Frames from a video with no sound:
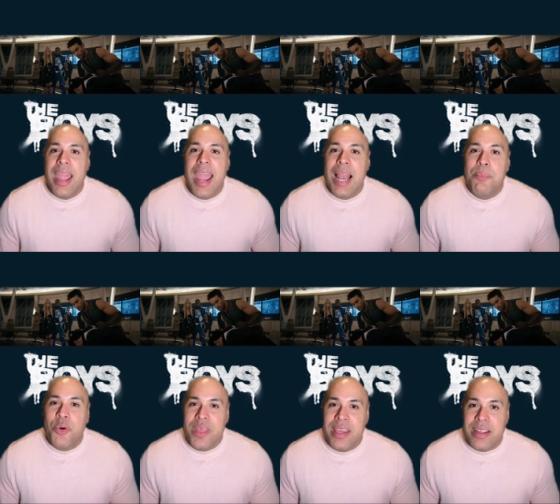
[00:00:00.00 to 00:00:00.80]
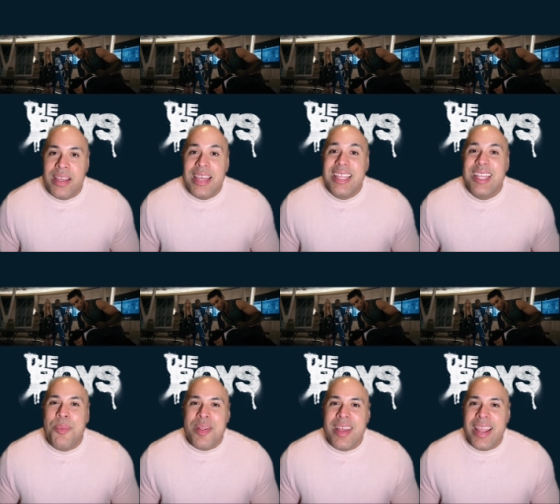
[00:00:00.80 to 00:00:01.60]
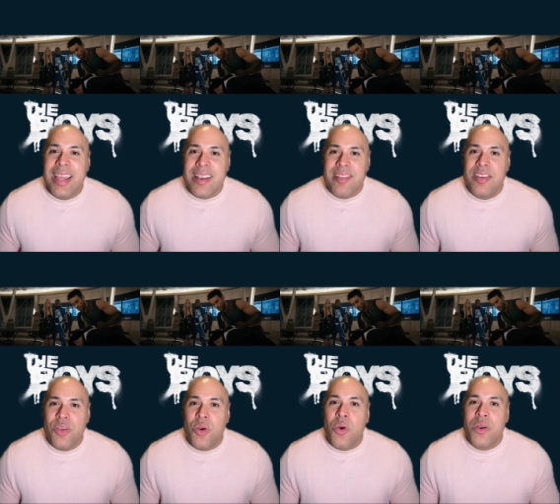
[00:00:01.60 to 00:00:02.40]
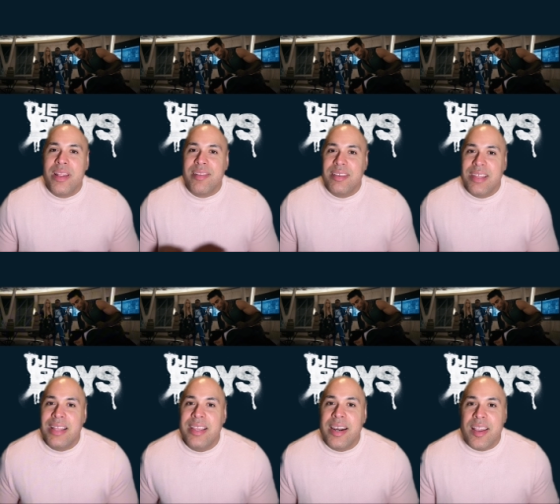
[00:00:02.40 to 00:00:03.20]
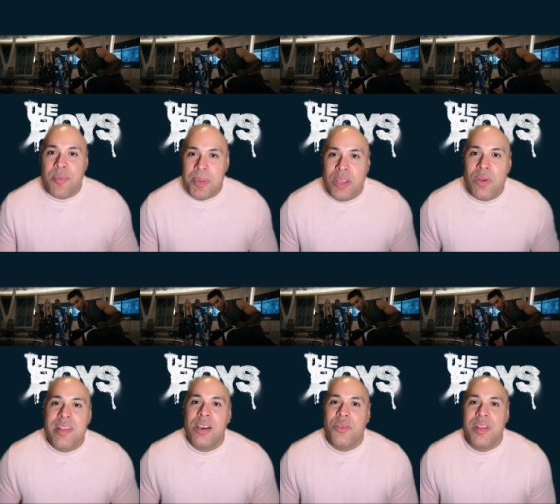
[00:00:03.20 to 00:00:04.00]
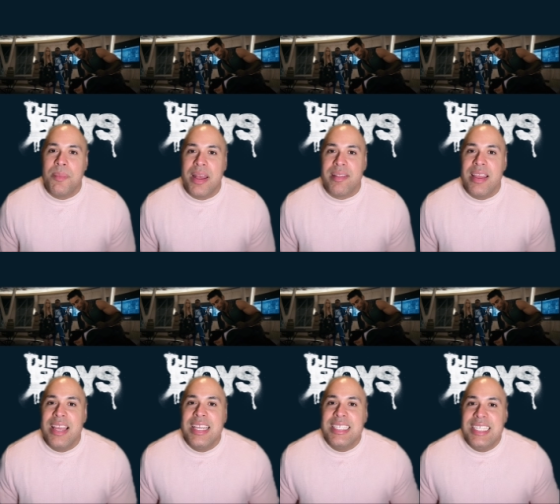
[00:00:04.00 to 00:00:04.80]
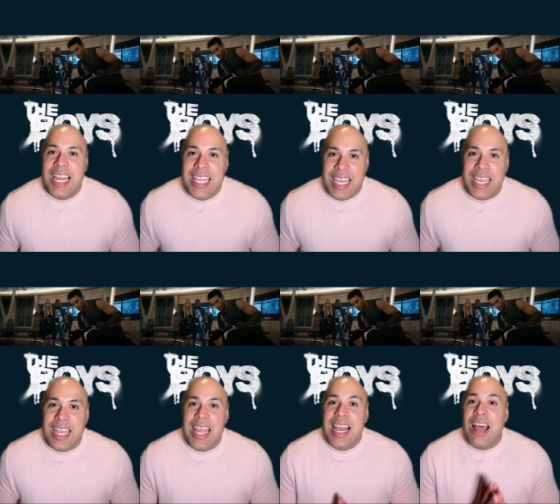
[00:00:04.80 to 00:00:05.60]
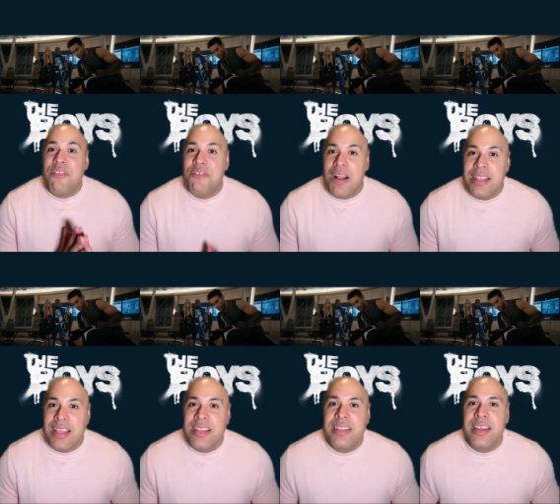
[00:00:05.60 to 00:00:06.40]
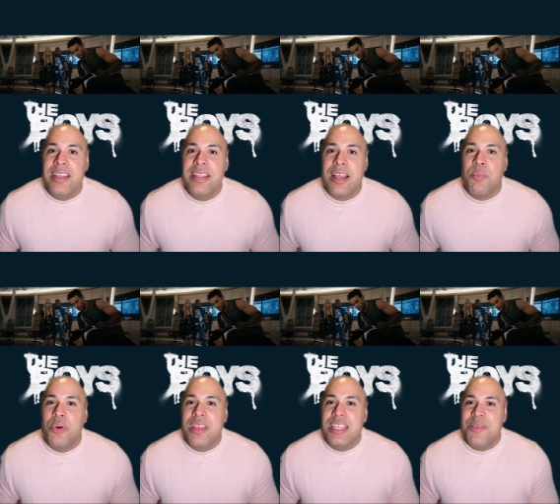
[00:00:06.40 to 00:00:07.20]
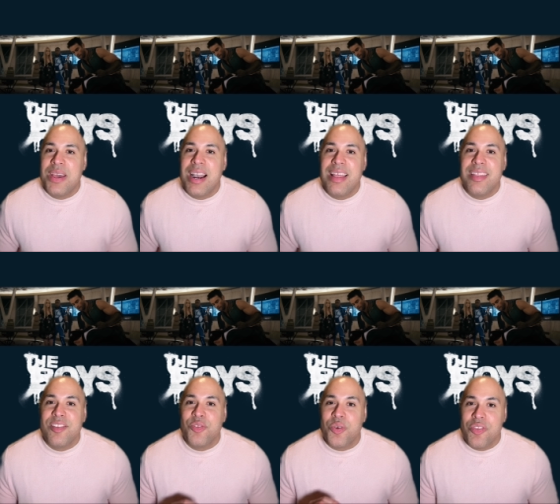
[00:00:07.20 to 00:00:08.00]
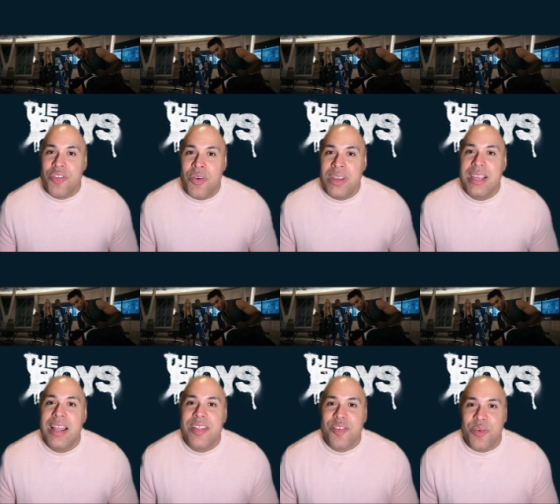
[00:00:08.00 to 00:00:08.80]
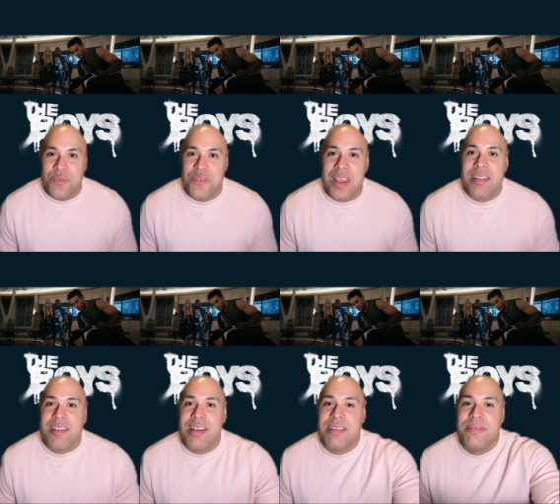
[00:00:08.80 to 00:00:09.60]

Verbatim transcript: el poder debe ser ejercido con honestidad y respeto hacia los demás, ya que la falta de integridad puede llevar a la destrucción y la desconfianza.